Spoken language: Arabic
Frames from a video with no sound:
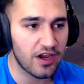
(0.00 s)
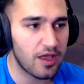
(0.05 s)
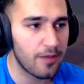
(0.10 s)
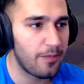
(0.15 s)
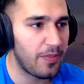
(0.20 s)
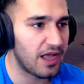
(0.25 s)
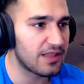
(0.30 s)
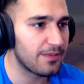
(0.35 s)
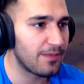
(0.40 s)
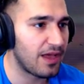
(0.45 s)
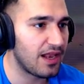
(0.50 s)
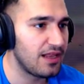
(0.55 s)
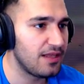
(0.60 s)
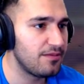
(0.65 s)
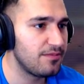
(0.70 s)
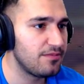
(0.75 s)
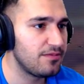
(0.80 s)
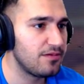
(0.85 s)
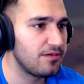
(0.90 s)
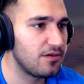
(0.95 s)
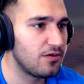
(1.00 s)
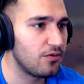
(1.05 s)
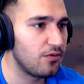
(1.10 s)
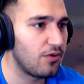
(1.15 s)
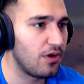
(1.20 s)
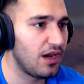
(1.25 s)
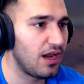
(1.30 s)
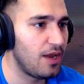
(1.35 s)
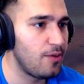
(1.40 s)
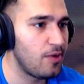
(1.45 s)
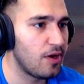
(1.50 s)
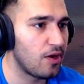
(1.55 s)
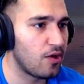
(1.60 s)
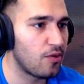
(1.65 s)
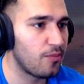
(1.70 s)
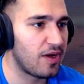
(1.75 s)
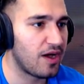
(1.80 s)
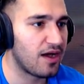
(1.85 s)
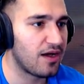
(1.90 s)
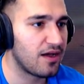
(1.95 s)
القبعات معلم والله حلوه
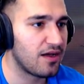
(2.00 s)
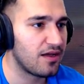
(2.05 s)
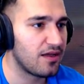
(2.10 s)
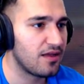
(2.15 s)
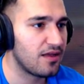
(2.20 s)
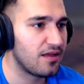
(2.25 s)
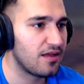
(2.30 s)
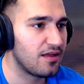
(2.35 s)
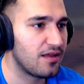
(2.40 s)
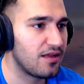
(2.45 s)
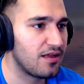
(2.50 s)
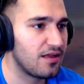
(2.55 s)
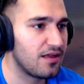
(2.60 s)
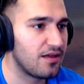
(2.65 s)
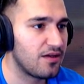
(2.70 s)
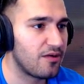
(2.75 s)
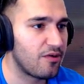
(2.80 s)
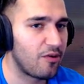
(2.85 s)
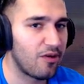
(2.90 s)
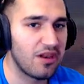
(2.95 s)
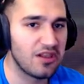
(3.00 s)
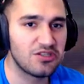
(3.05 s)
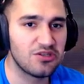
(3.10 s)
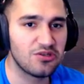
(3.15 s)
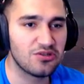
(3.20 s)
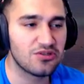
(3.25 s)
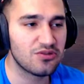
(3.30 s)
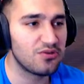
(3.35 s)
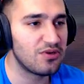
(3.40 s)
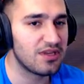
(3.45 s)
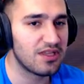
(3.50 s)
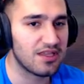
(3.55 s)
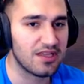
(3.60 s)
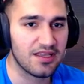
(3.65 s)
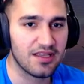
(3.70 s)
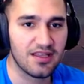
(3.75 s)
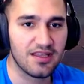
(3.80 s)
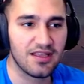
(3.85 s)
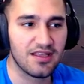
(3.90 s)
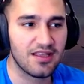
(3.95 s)
القبعه والله شيء هذا
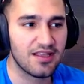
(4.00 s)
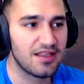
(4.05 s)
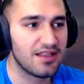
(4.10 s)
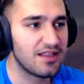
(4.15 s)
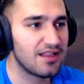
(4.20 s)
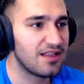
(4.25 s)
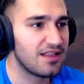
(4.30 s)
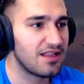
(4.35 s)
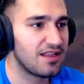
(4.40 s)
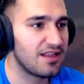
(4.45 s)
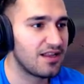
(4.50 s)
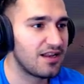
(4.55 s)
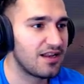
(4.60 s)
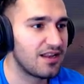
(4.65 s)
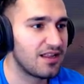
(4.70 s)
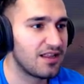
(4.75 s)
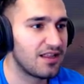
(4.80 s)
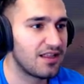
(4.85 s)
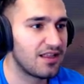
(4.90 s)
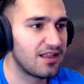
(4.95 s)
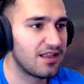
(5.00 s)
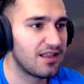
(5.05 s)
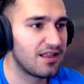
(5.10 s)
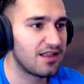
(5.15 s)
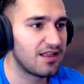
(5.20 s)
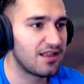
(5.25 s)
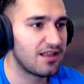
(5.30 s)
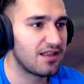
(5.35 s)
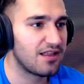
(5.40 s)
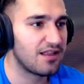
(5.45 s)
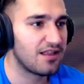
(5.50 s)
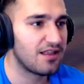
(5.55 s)
موجود بالمتجر تبعهم هذا موجود